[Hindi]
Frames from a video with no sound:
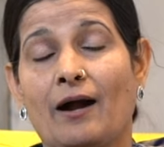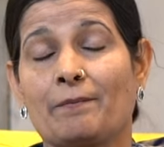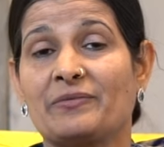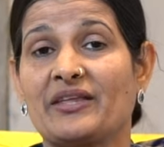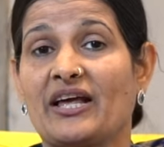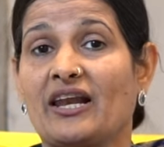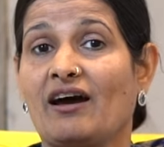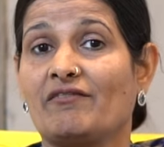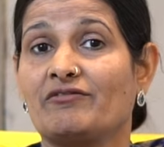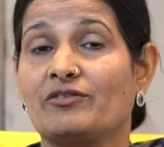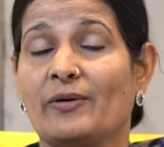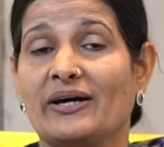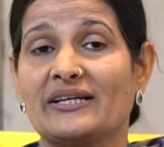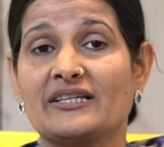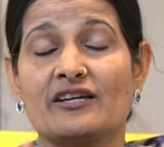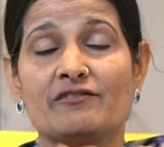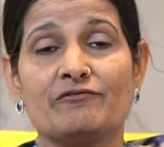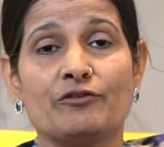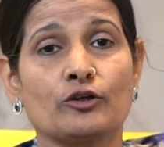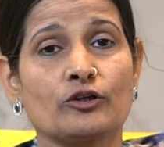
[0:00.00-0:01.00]
अपने लव्ड वन
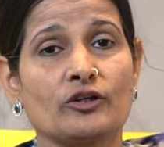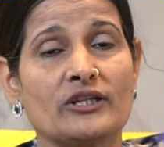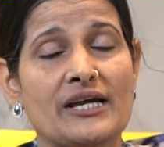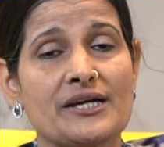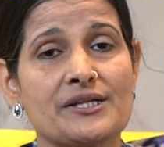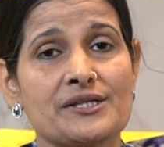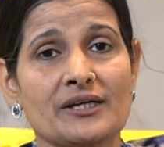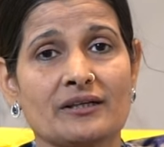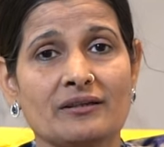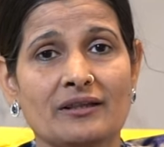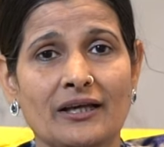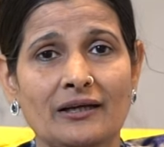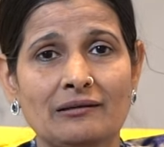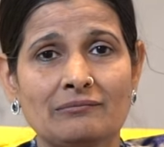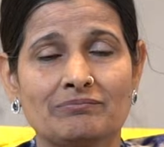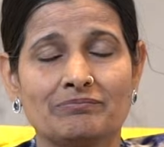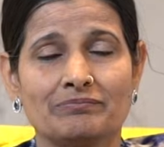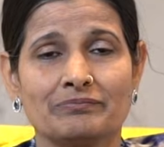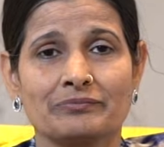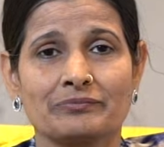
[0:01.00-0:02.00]
की फोटो देख सकते
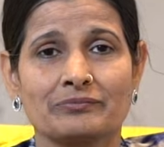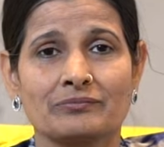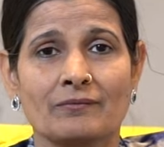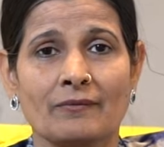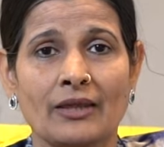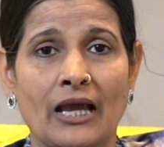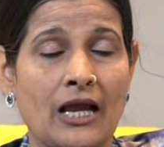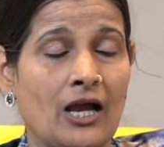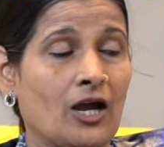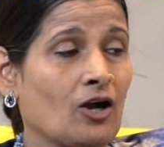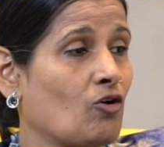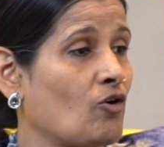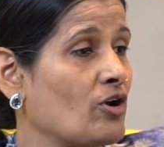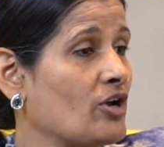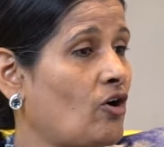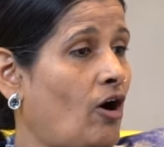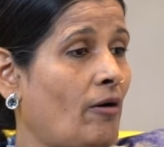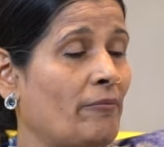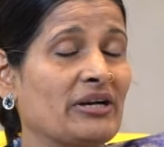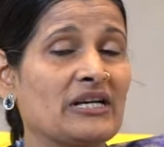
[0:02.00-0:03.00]
हैं कोई
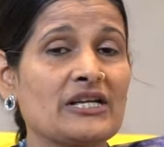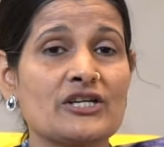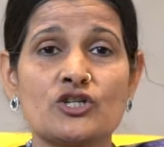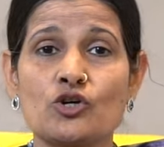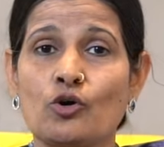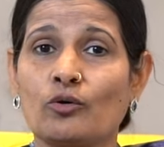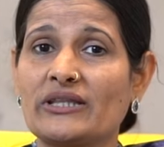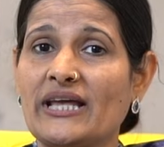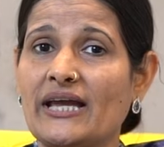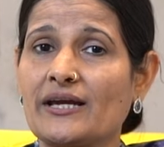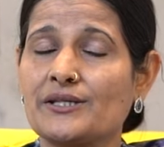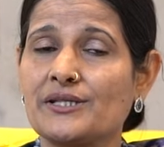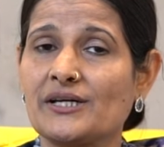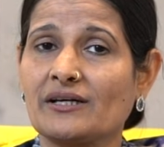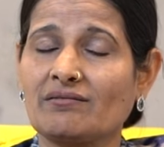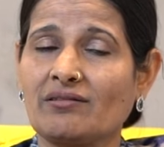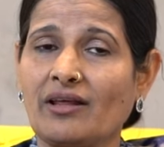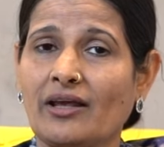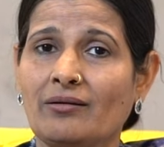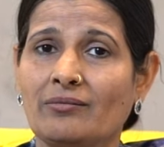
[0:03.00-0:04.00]
कॉमेडी शो देख
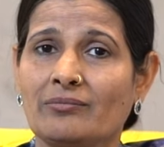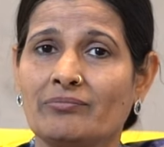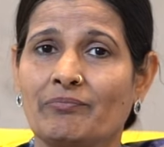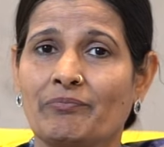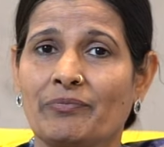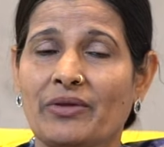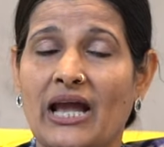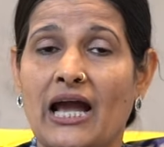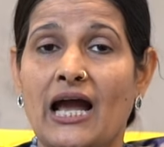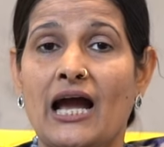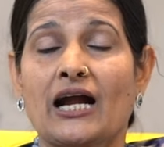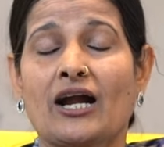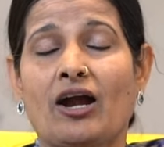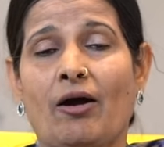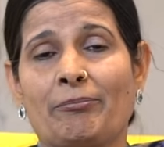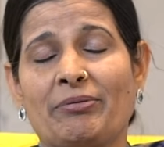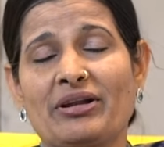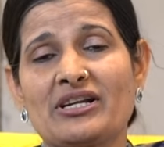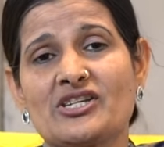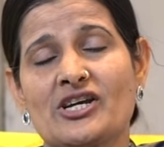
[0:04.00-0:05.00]
सकते हैं
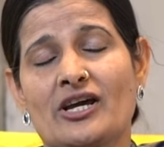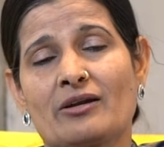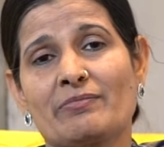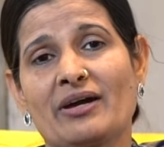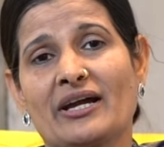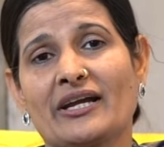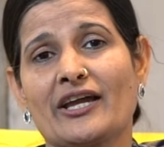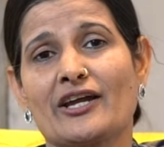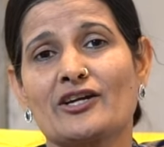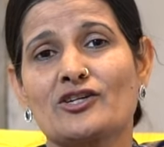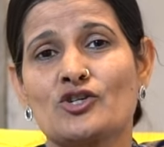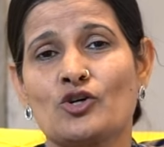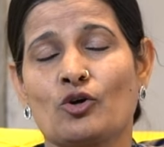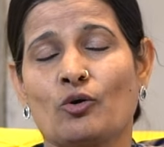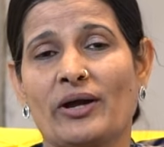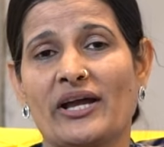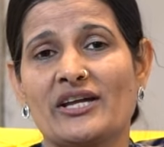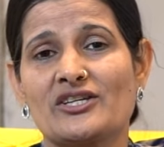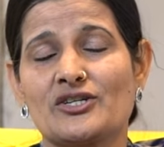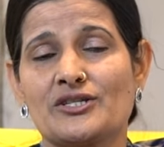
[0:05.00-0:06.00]
कपिल शर्मा का एक
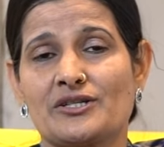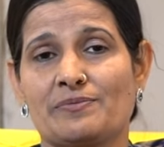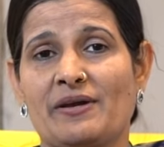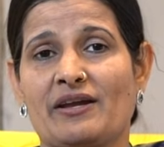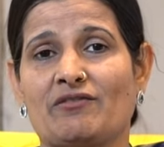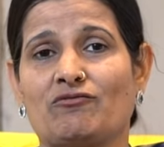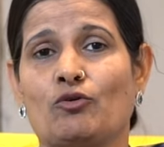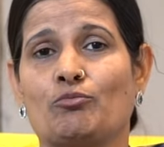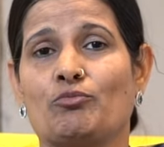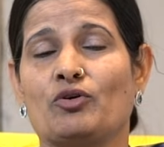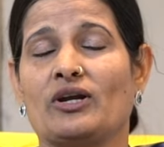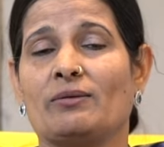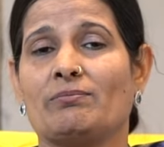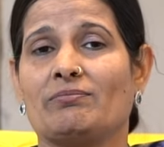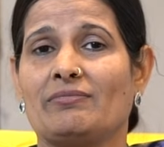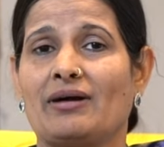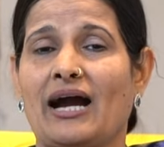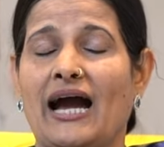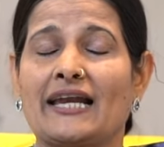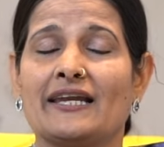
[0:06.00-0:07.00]
शो है जिसमें वो
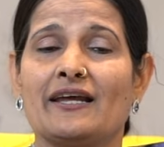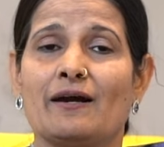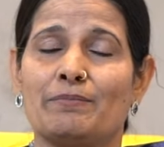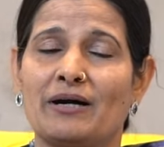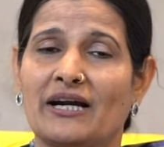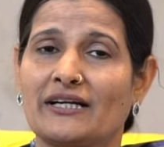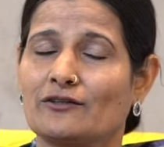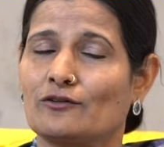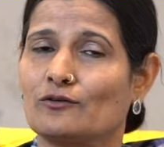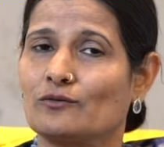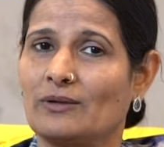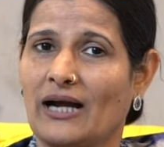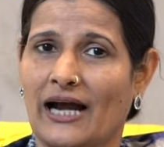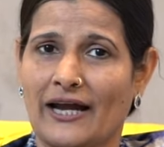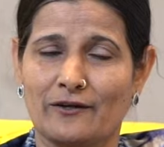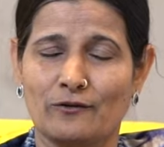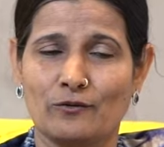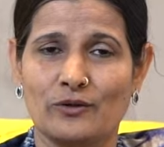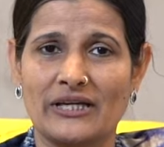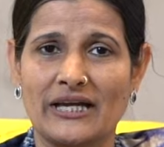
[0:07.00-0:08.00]
आलिया भट्ट
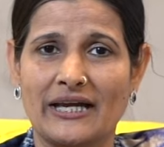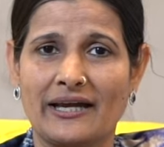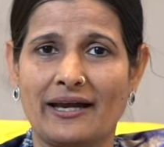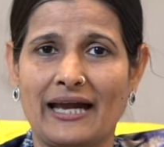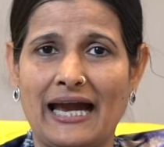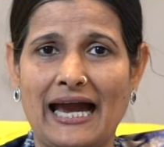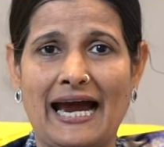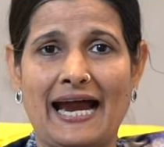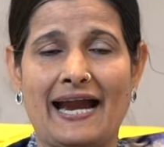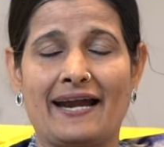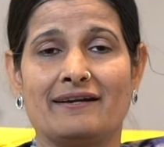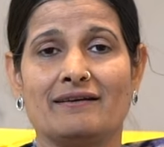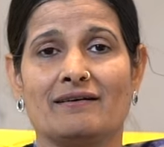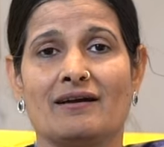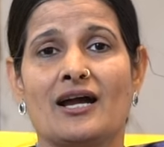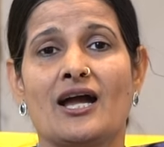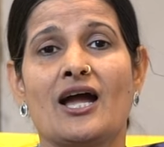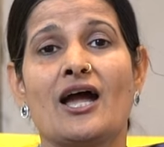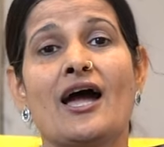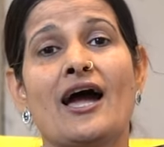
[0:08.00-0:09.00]
आई हुई है एंड
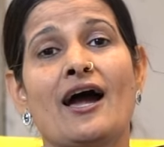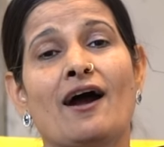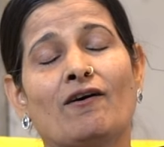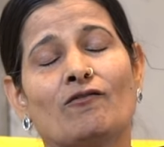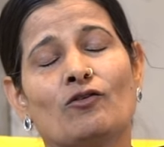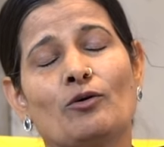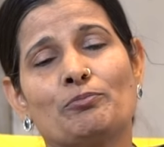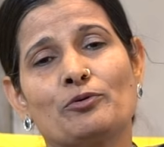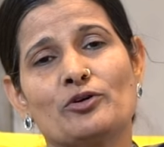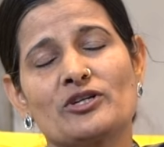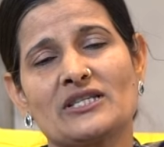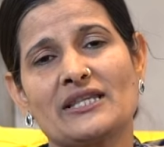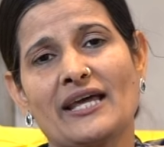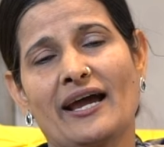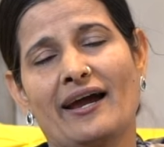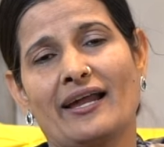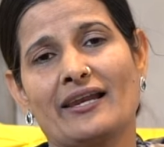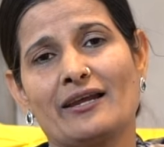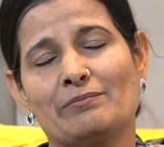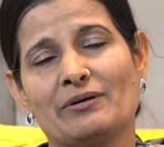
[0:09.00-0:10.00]
वो पूछता
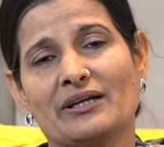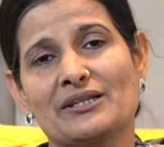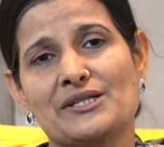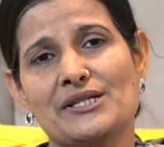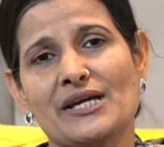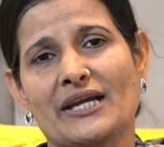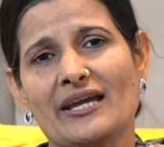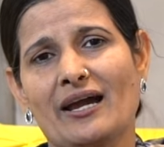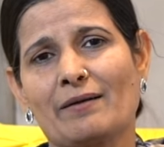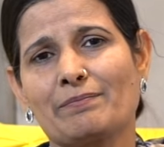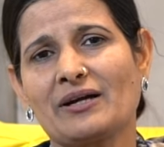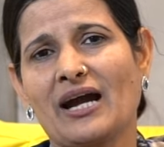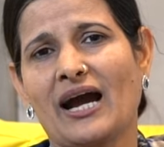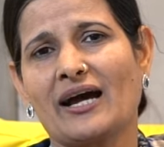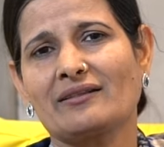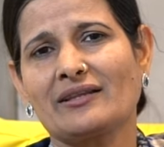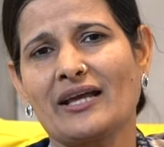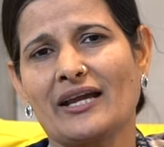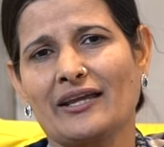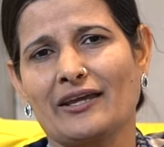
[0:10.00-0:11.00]
है आलिया भट्ट से कि आप
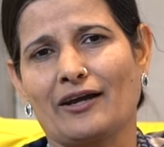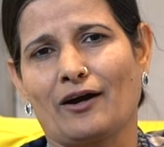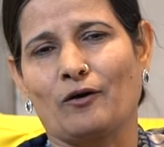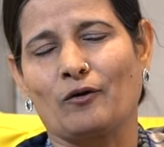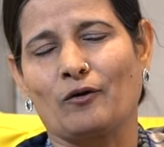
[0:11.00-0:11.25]
खाते क्या